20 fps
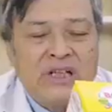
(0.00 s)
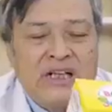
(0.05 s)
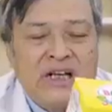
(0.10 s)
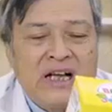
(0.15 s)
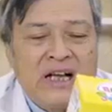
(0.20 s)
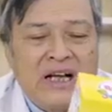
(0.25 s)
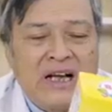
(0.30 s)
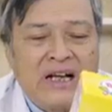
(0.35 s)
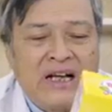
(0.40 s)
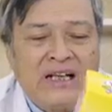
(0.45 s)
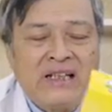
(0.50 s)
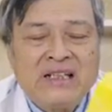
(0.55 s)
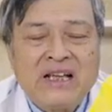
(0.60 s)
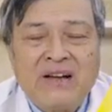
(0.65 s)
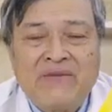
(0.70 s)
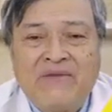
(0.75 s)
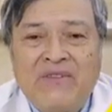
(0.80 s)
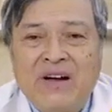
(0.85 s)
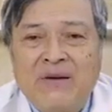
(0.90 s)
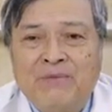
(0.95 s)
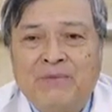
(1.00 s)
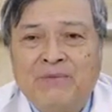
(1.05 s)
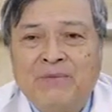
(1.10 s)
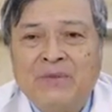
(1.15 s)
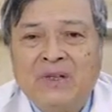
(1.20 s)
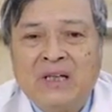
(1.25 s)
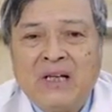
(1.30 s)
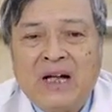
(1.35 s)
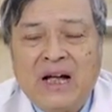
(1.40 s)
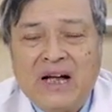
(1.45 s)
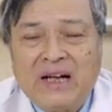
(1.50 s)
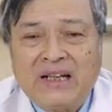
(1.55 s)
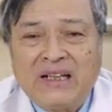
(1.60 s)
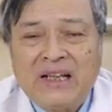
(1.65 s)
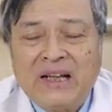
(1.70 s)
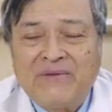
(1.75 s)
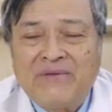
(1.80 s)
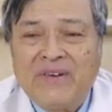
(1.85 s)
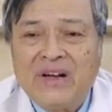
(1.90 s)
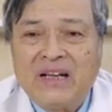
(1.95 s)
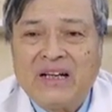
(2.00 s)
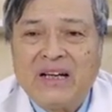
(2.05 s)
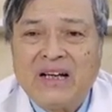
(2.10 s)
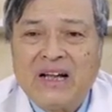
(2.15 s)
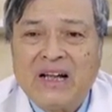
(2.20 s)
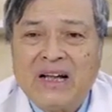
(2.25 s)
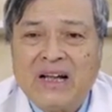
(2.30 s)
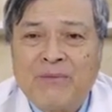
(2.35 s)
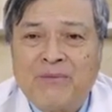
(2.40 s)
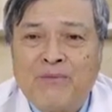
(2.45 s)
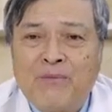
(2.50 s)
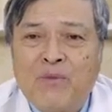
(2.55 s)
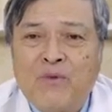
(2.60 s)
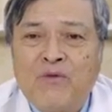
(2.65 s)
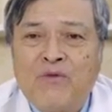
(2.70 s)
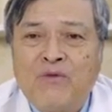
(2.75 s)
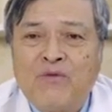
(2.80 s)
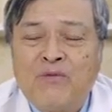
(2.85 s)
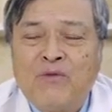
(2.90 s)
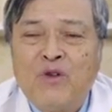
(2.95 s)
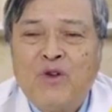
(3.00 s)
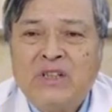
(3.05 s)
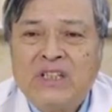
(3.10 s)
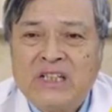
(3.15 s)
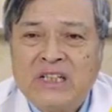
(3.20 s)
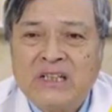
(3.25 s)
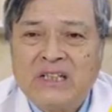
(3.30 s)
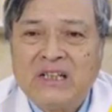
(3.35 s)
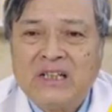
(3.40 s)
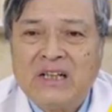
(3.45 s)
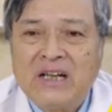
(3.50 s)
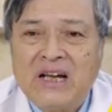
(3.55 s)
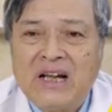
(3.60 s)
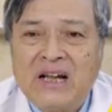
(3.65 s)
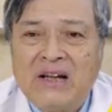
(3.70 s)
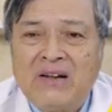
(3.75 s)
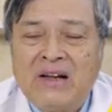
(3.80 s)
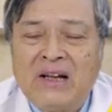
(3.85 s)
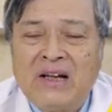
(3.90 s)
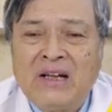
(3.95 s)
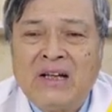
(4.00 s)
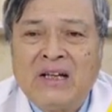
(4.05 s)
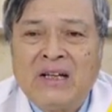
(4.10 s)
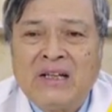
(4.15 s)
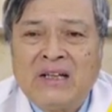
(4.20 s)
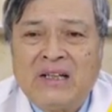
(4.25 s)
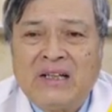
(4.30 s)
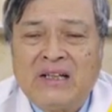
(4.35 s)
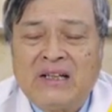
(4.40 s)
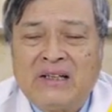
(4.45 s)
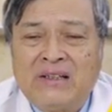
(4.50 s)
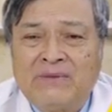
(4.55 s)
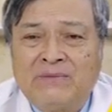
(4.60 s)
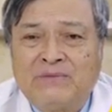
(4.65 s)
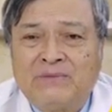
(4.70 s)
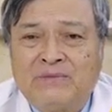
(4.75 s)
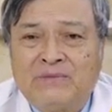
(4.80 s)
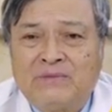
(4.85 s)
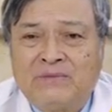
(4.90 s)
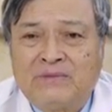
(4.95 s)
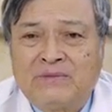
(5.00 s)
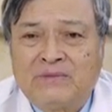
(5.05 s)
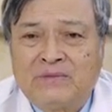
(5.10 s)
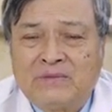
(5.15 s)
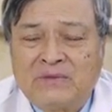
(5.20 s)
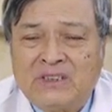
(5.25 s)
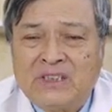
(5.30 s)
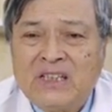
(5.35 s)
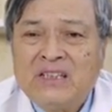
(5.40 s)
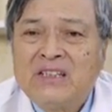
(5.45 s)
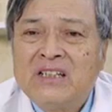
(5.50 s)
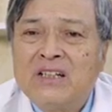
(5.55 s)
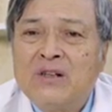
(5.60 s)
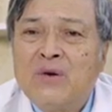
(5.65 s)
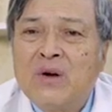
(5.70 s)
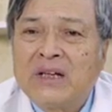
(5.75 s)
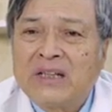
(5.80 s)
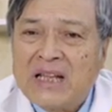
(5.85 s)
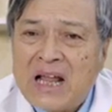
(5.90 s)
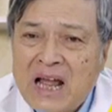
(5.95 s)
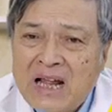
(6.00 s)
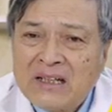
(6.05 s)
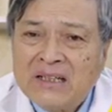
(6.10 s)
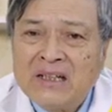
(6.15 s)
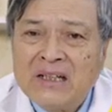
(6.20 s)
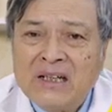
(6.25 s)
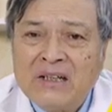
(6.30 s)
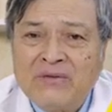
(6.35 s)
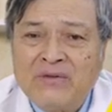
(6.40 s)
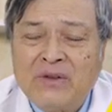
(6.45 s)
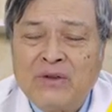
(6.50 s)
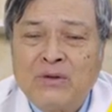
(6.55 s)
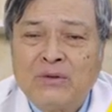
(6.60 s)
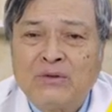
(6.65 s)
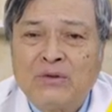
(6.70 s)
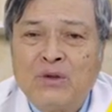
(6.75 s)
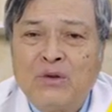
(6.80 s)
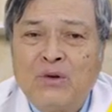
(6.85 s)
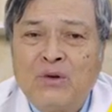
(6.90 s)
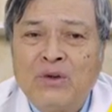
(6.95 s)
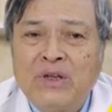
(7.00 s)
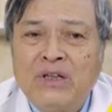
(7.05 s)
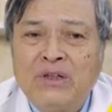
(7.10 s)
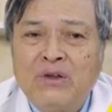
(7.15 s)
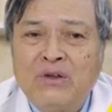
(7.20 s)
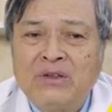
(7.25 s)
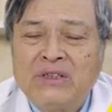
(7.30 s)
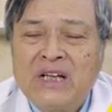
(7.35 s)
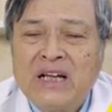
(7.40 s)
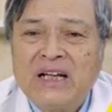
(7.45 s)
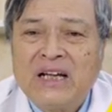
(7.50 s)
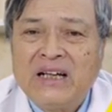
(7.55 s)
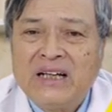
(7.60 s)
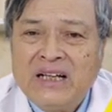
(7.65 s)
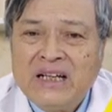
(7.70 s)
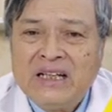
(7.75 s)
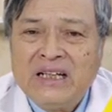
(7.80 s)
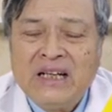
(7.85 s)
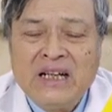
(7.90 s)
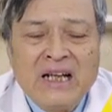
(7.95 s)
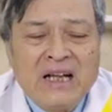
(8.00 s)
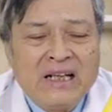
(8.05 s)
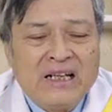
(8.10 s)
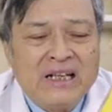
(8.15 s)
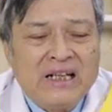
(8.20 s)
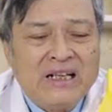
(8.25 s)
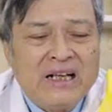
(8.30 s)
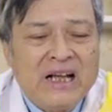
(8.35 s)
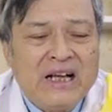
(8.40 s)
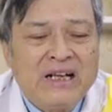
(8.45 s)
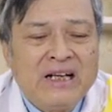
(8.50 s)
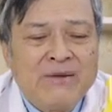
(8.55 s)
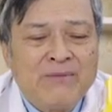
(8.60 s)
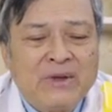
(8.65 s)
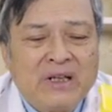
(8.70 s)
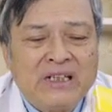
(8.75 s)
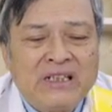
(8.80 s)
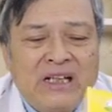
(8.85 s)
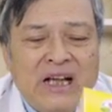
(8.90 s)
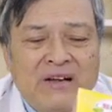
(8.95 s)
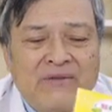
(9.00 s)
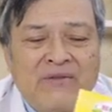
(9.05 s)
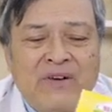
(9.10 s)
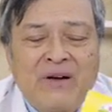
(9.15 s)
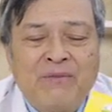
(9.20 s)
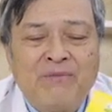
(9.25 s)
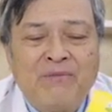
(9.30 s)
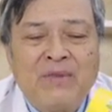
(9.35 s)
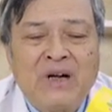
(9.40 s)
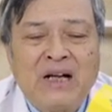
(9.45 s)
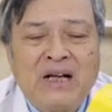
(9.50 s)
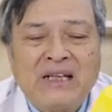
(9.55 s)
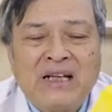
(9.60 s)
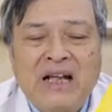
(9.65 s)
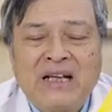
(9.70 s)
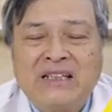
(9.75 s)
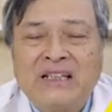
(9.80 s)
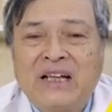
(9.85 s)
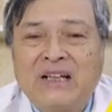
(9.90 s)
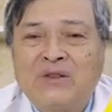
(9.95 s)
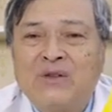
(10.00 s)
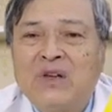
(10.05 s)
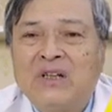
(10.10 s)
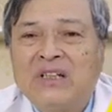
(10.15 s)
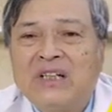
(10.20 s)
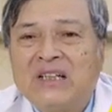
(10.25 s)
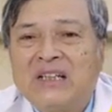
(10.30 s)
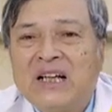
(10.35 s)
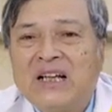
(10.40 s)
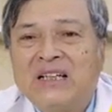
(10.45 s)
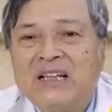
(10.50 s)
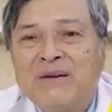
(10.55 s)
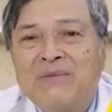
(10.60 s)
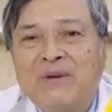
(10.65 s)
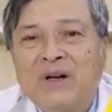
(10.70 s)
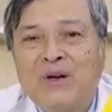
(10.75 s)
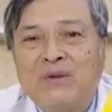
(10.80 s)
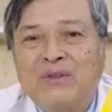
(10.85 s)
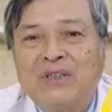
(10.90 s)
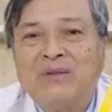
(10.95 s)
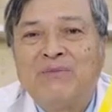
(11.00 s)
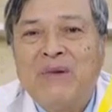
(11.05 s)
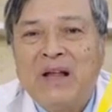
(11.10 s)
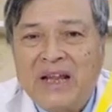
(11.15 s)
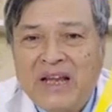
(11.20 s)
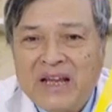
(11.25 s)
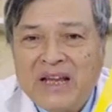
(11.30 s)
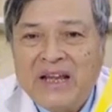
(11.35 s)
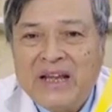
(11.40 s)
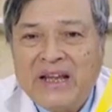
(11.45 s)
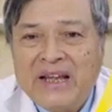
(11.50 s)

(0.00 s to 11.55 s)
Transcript: như là cái sản phẩm à cái thành phần là fos tức là à, chất sơ hòa tan fructo oligosaccharide thì đây là một cái sản phẩm mà nhà sản xuất người ta nhập khẩu từ Bỉ